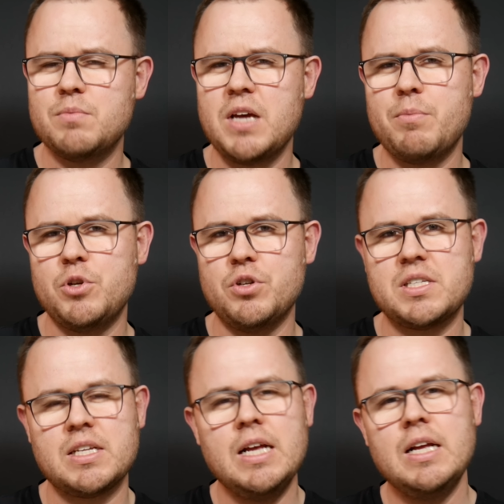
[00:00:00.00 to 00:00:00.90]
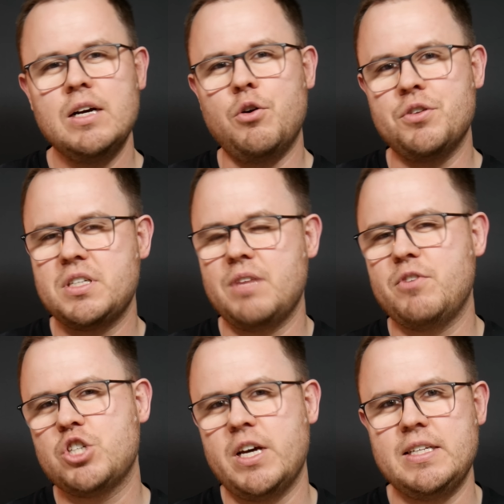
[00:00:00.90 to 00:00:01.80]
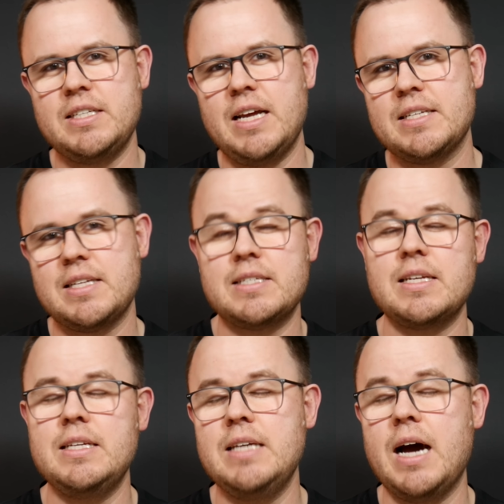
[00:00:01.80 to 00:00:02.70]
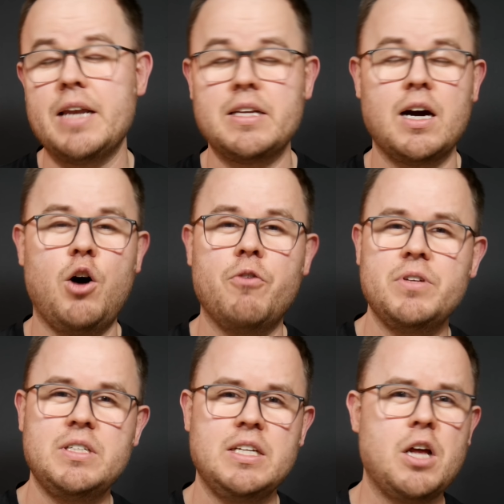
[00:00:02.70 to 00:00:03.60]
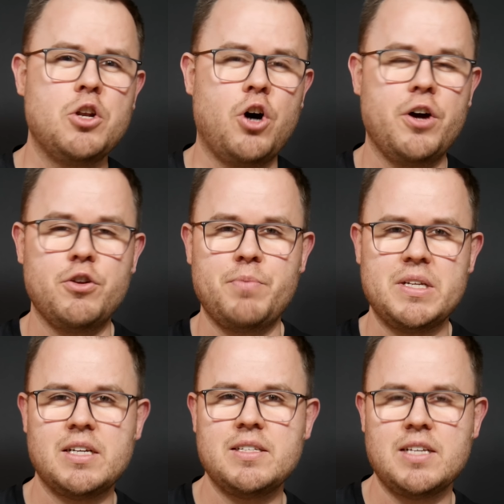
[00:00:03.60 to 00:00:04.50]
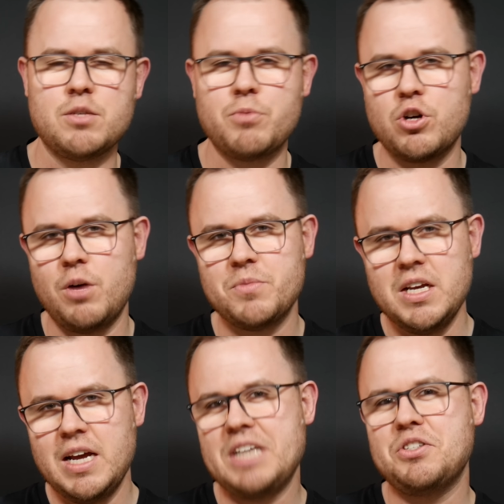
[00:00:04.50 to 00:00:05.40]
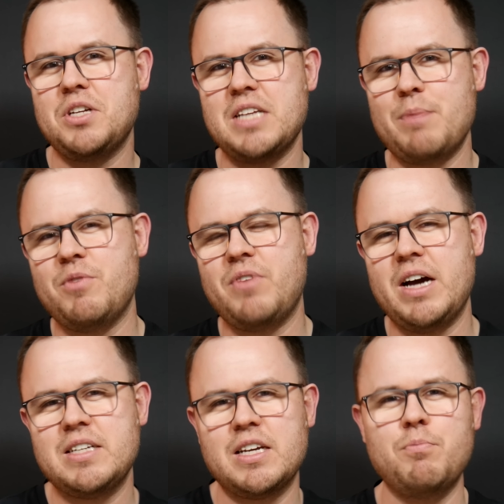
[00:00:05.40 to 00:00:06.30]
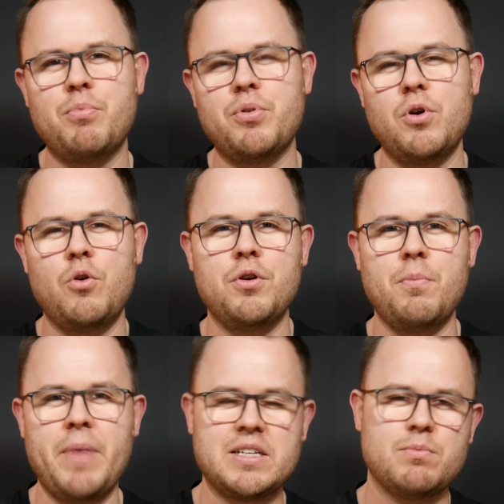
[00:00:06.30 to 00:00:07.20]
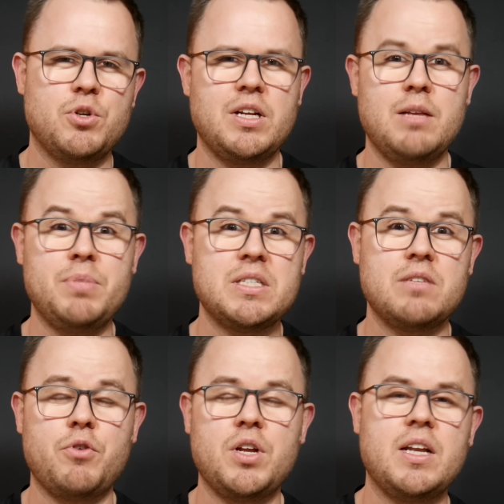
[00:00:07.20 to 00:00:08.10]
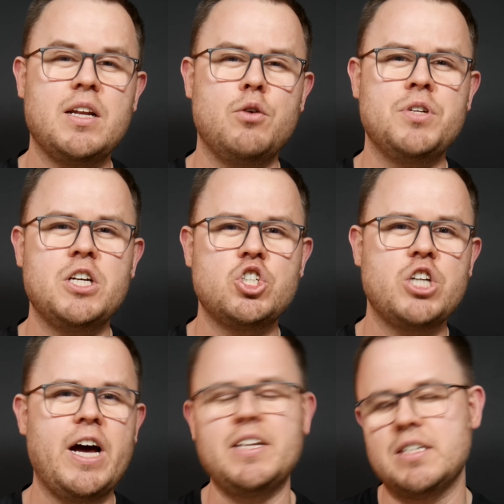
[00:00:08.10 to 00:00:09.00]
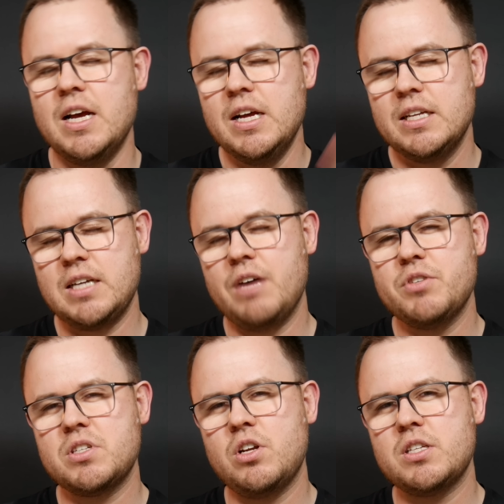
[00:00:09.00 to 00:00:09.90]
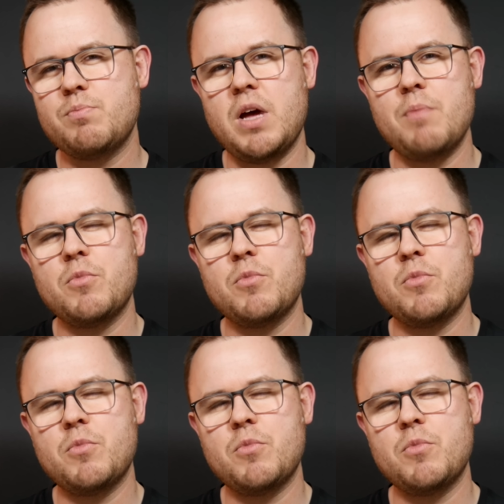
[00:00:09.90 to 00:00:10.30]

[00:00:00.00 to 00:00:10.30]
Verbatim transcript: Jahr benutzt und dann wahrscheinlich erst das Jahr darauf den neuen und besseren Sensor bekommt. Also, dass Apple weiterhin Pro und Max Modelle ein bisschen voneinander unterscheidet. Dafür soll es beim